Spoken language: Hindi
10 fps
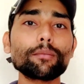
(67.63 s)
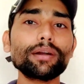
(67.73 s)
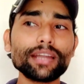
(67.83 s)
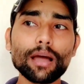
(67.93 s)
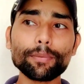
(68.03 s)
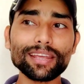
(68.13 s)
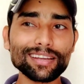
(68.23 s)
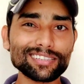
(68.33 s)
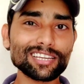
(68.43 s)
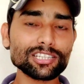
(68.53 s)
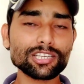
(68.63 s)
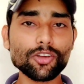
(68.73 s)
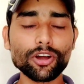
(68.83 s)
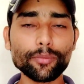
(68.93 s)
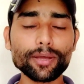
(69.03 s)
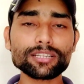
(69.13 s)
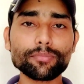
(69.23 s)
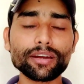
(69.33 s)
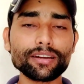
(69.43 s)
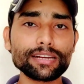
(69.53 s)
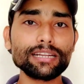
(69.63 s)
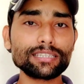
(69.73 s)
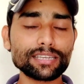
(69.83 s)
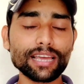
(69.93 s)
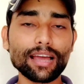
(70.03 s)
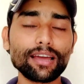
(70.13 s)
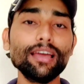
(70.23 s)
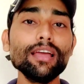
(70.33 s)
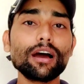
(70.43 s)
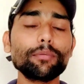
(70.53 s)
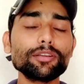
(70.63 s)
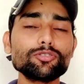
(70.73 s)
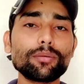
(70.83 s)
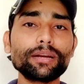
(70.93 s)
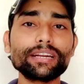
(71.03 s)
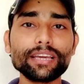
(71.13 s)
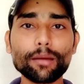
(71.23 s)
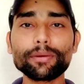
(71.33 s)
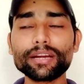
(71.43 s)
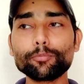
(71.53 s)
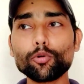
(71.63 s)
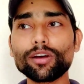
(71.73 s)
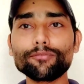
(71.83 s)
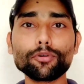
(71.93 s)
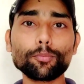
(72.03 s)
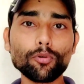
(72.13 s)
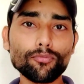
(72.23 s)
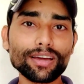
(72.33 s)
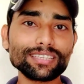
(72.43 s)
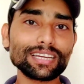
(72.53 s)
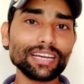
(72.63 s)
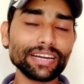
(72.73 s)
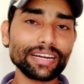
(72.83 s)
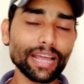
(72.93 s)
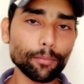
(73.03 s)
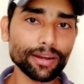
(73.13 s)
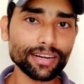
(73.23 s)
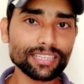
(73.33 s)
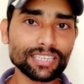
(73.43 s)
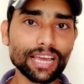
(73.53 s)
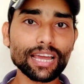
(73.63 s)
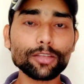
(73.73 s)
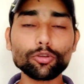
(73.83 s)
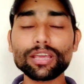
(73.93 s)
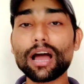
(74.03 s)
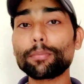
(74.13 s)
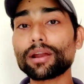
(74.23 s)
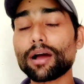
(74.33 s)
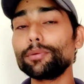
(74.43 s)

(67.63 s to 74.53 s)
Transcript: बट यहाँ पर एक जस्ट सिक्योरिटी पेज अपडेट रिलीज किया गया है अब ये जो अपडेट ये अपडेट पोको एम प्रो फाइव के लिए इंडिया में रिलीज किया गया तो यहाँ पर